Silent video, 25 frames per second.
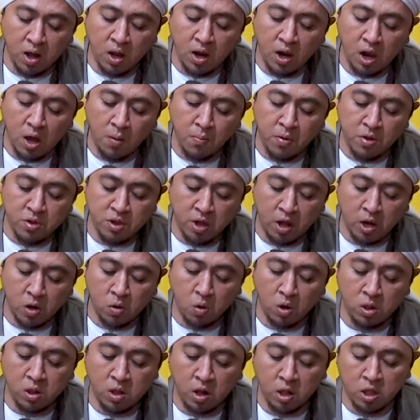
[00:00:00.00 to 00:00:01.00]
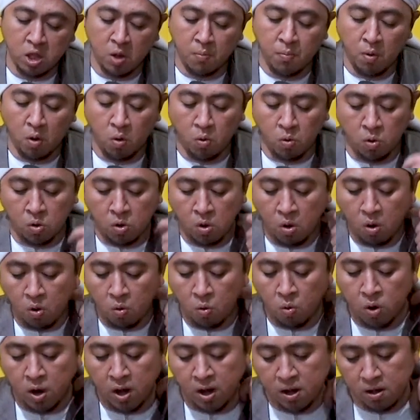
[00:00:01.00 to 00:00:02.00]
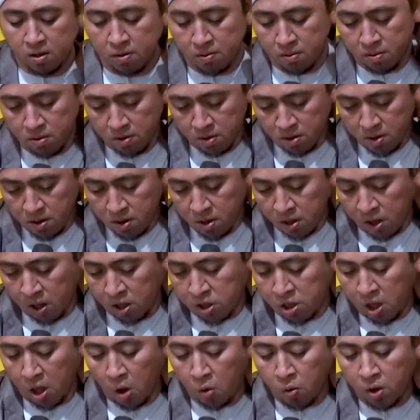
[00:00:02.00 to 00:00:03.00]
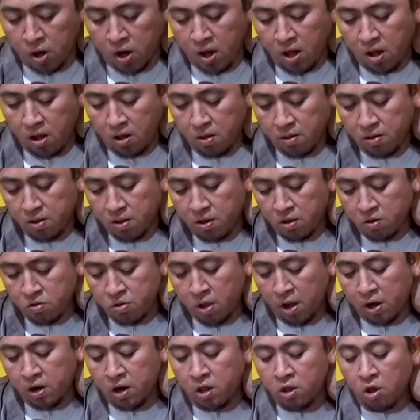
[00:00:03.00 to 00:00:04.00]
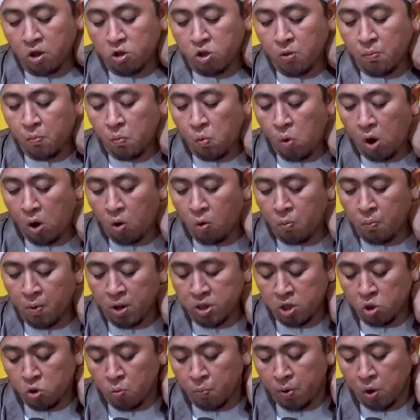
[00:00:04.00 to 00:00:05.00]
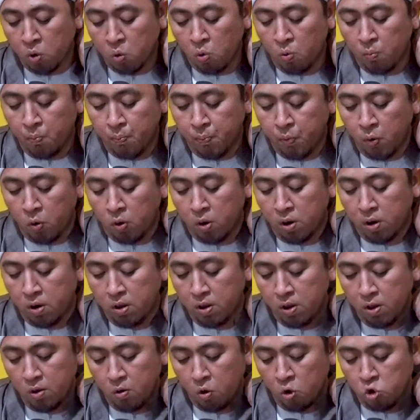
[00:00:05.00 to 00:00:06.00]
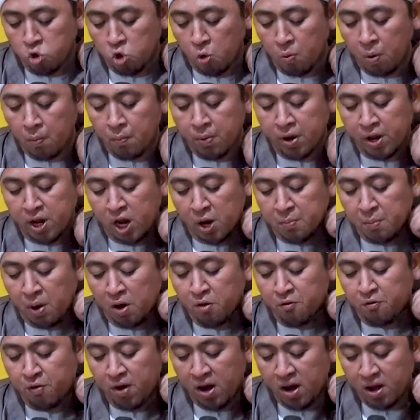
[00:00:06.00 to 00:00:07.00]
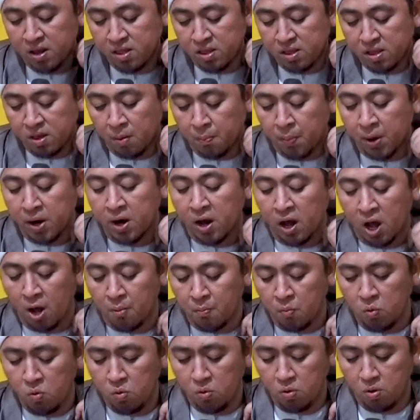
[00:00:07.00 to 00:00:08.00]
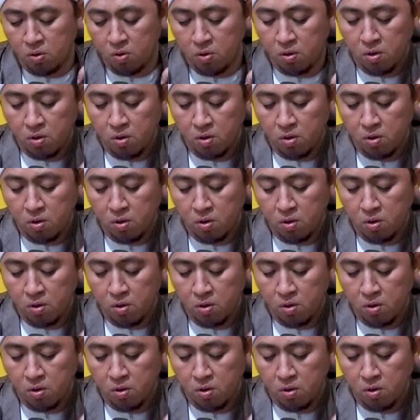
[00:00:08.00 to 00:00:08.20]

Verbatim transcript: illa bisai'in qad katabahu Allahu lak. Ketahuilah seandainya semua umat itu berkumpul untuk memberikan manfaat kepada kamu,